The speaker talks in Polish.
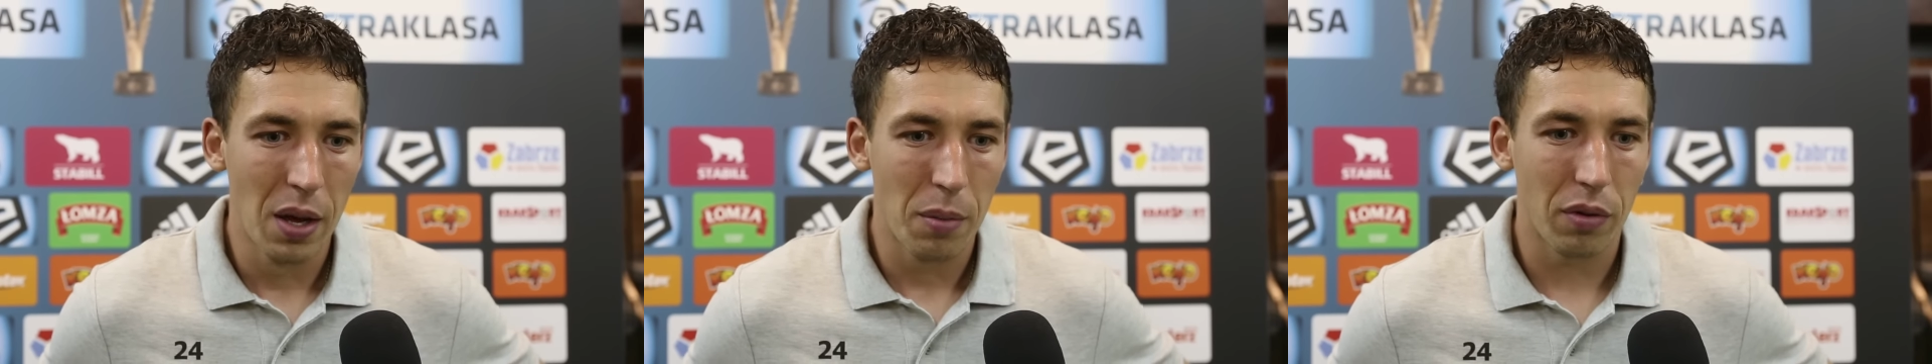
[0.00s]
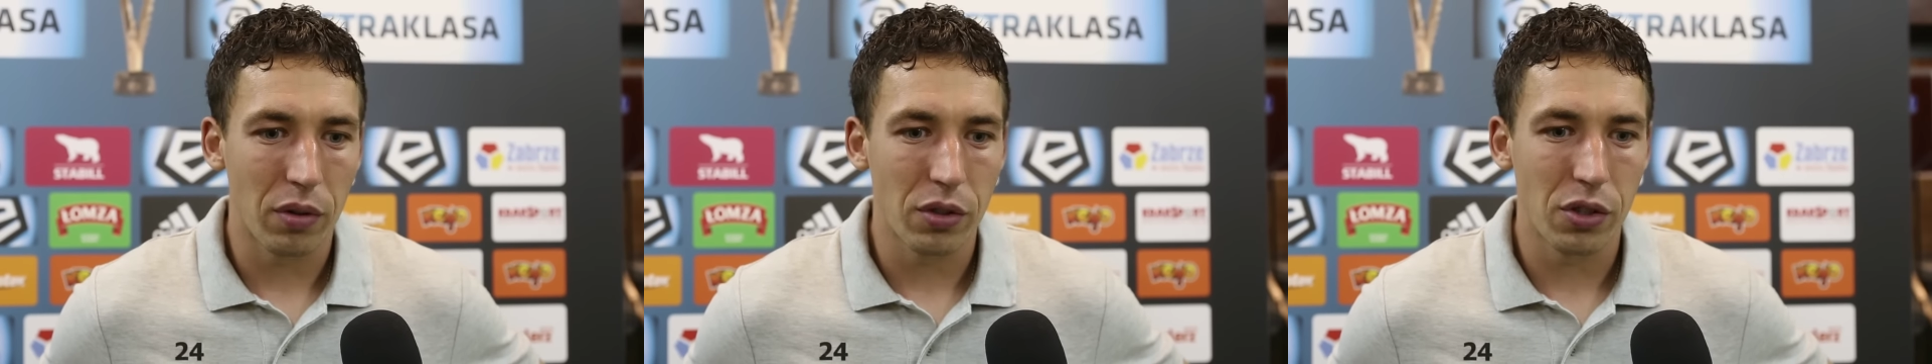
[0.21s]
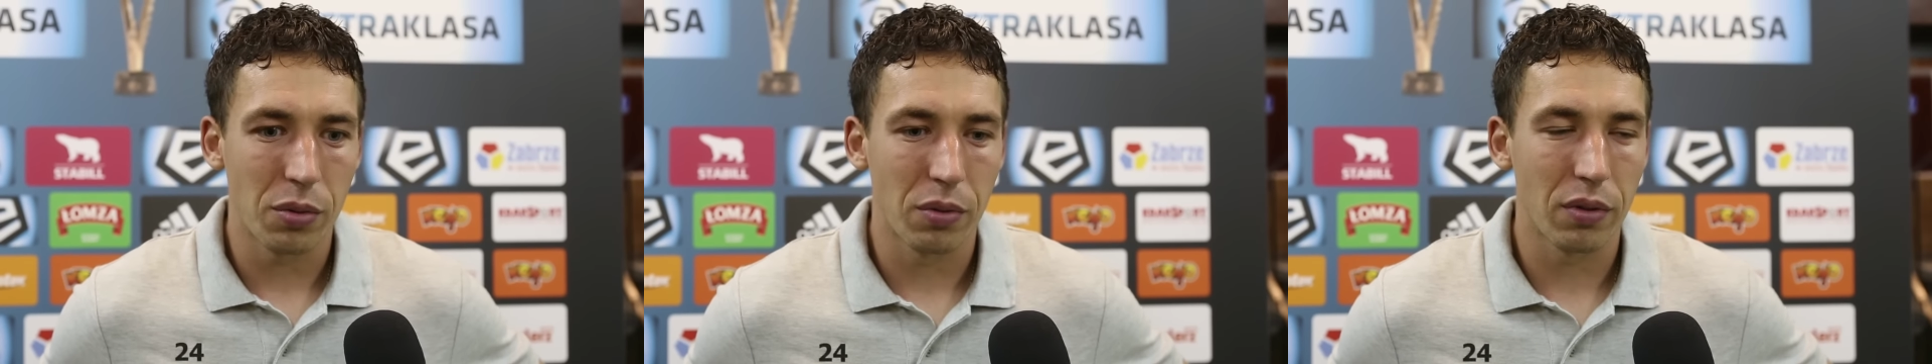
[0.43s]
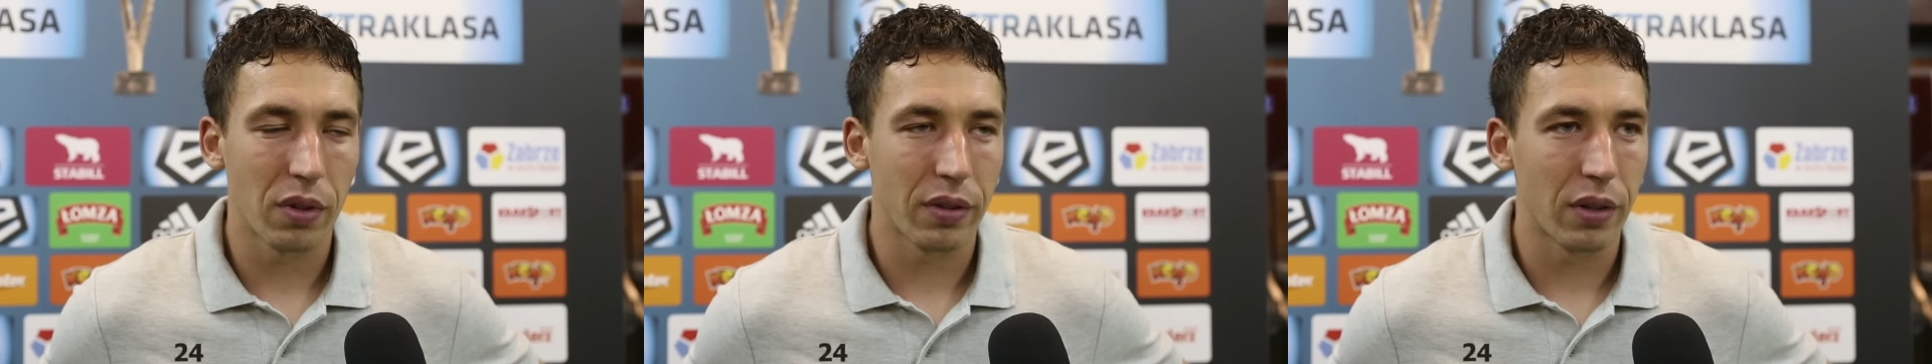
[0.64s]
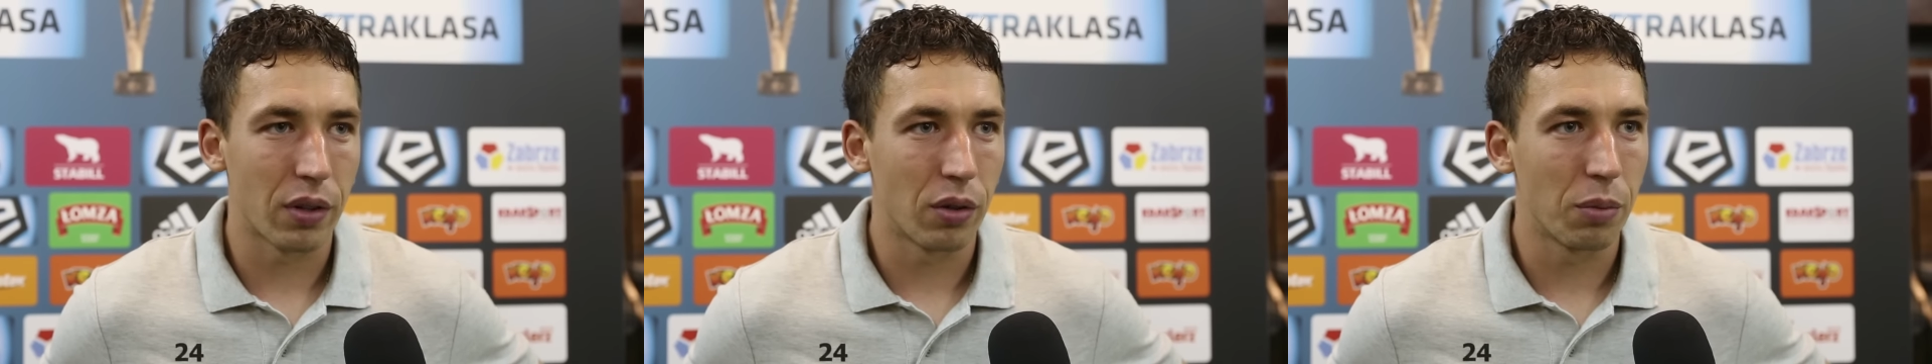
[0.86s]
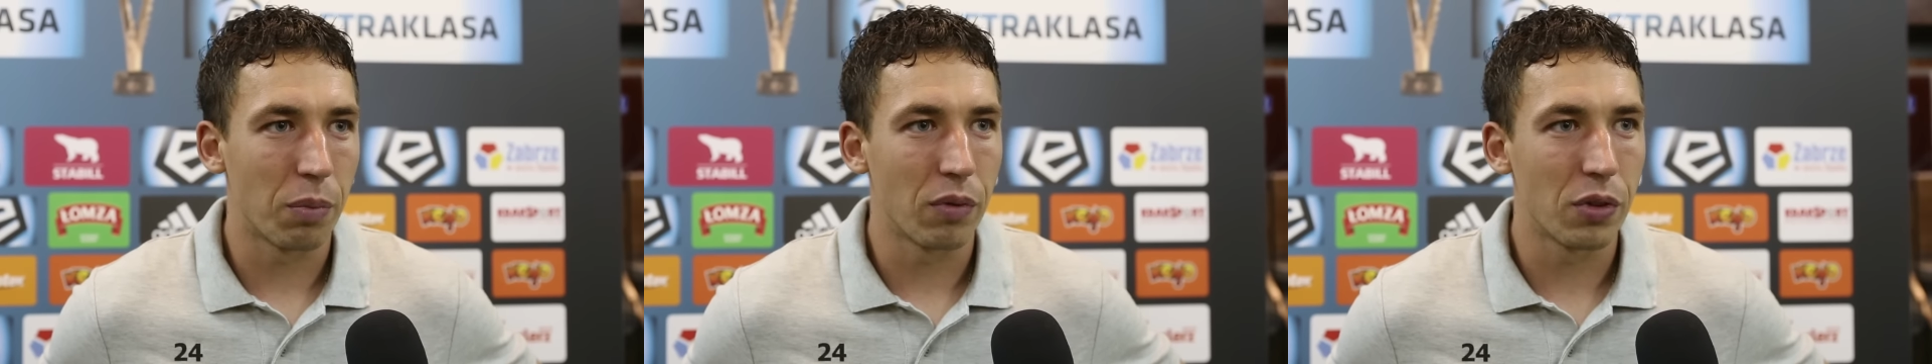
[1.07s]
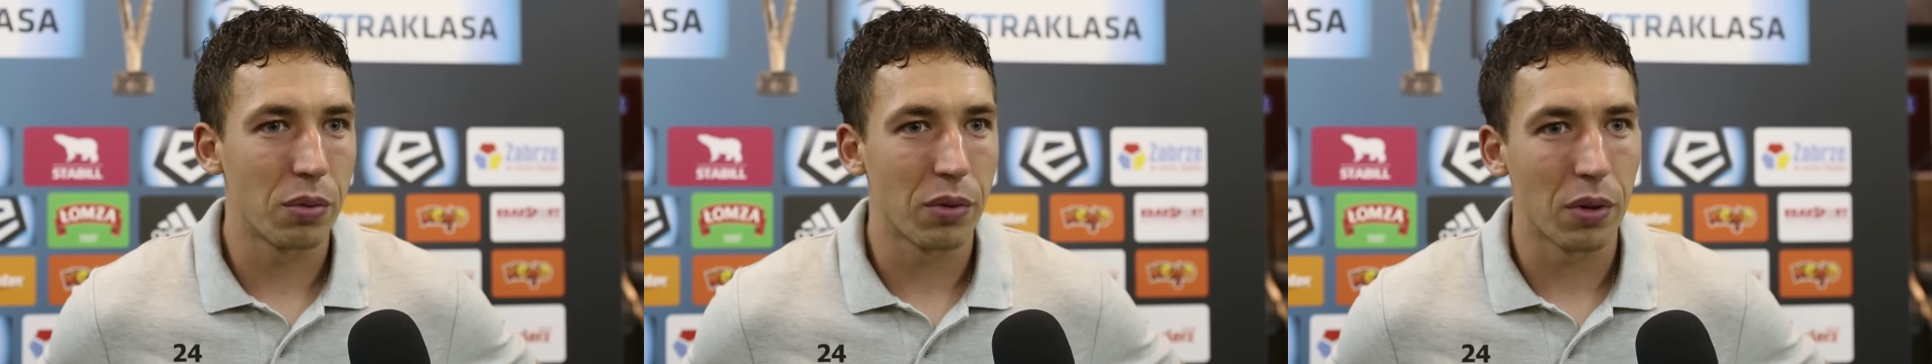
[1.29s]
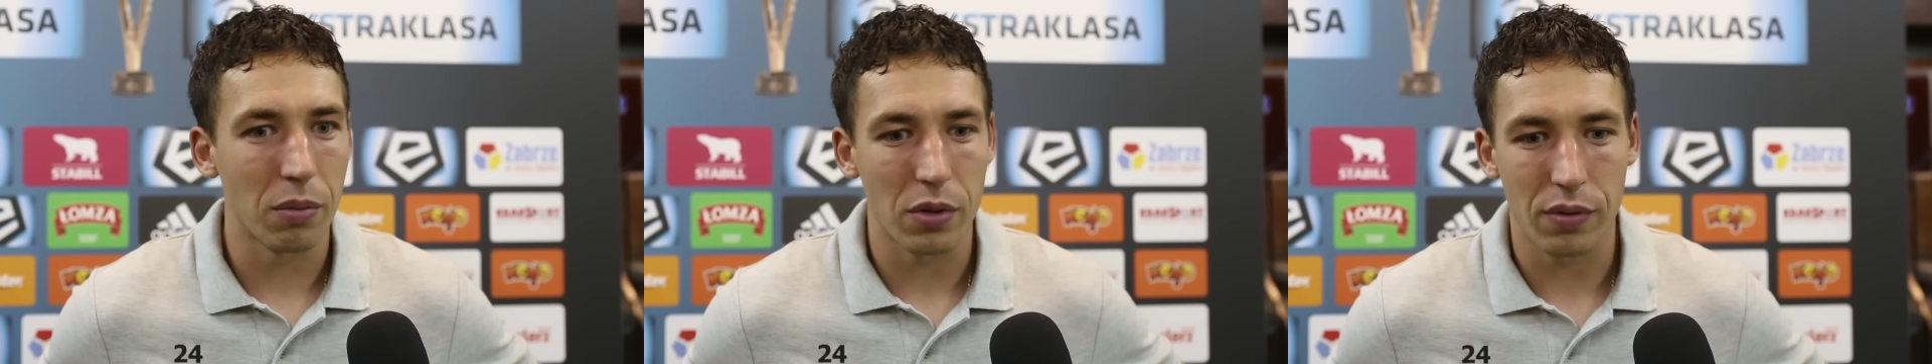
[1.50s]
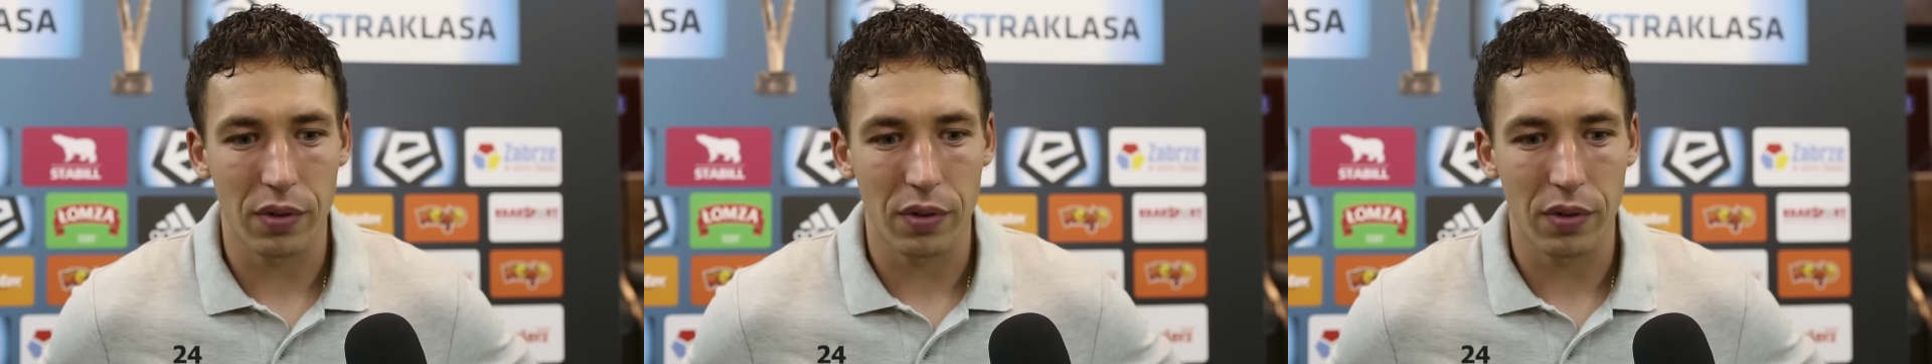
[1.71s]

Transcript: prowadziliśmy 2-0 i powinniśmy ten mecz